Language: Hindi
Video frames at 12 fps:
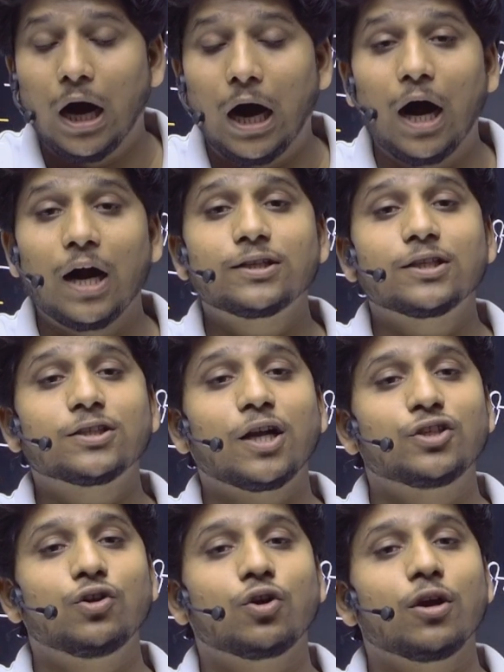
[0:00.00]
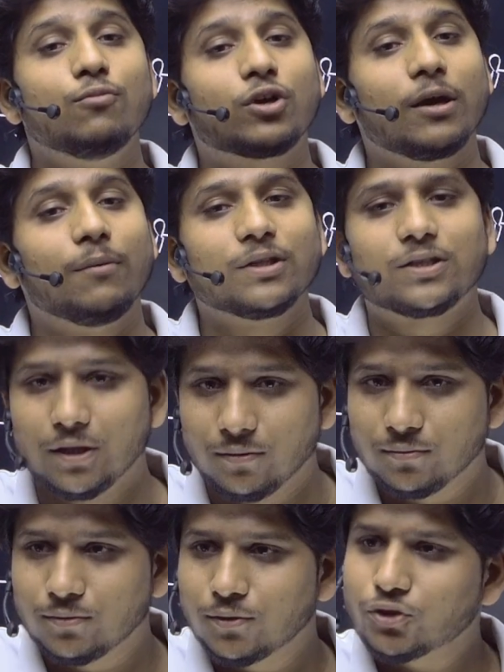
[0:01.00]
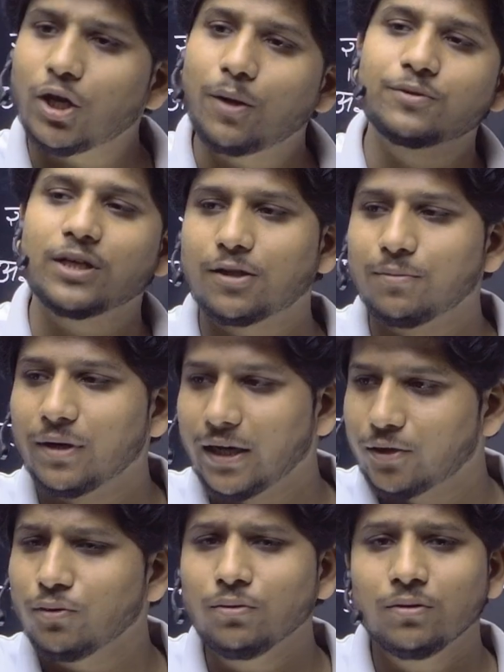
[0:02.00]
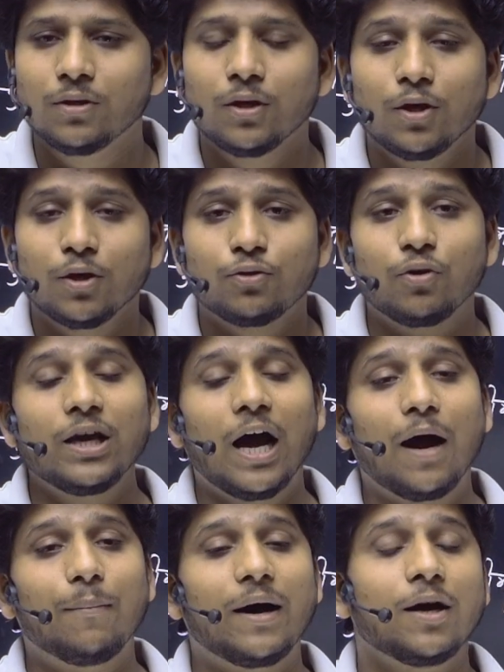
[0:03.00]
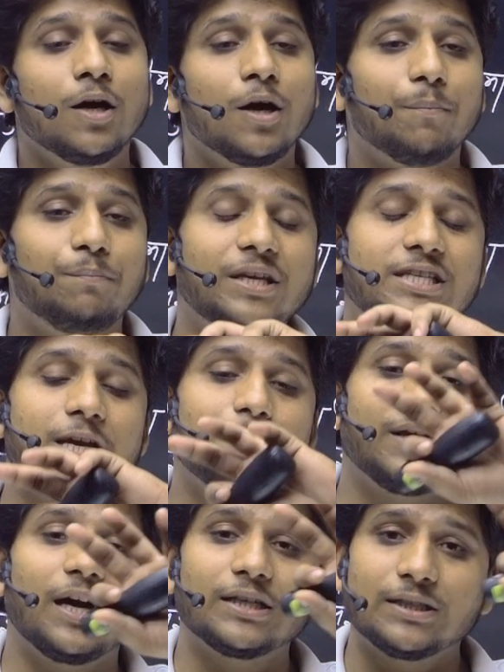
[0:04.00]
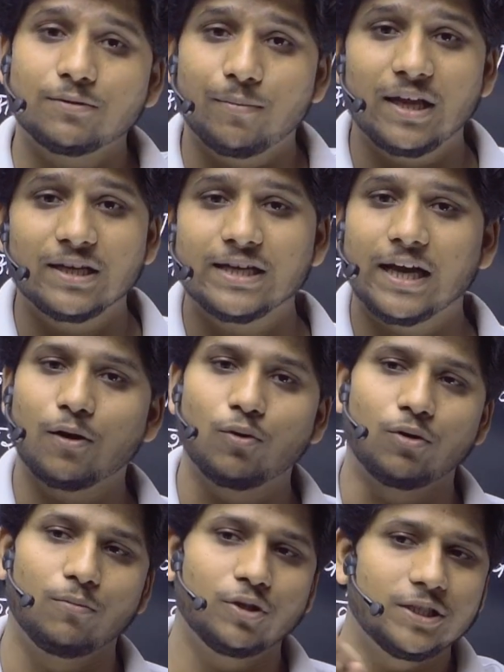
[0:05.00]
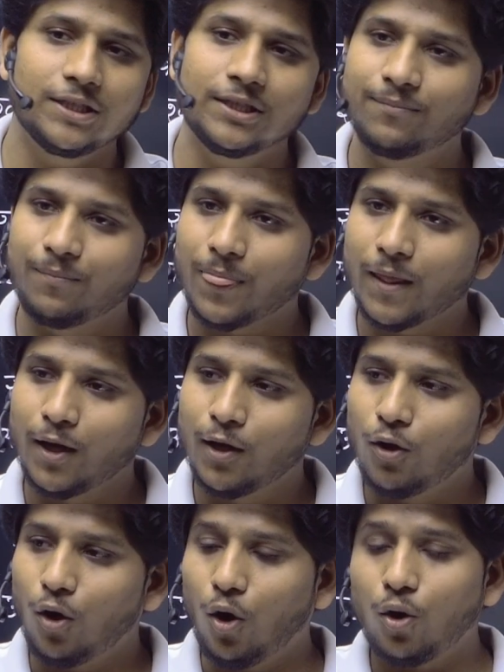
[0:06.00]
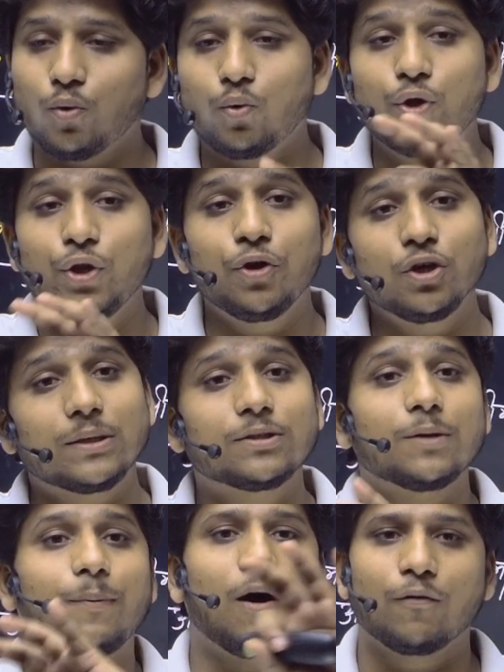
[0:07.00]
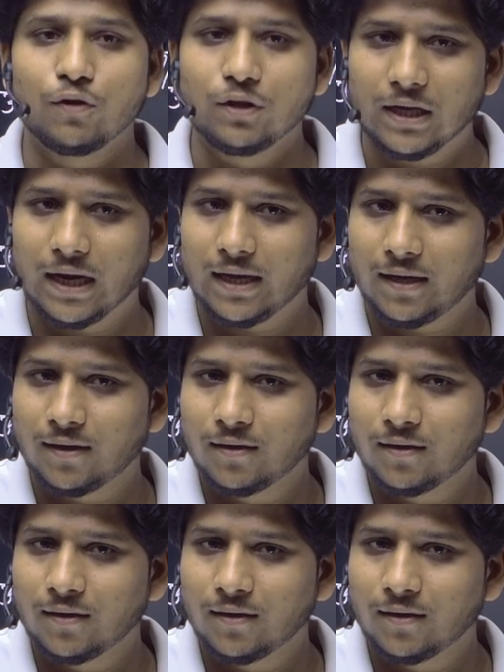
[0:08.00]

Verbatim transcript: आठ दस राज्यों के मुख्यमंत्री सब साथ में गए क्यों क्योंकि हम बीजेपी का सबसे बड़ा चेहरा कौन मोदी जी और उन्हीं को सबसे पावरफुल दिखाना है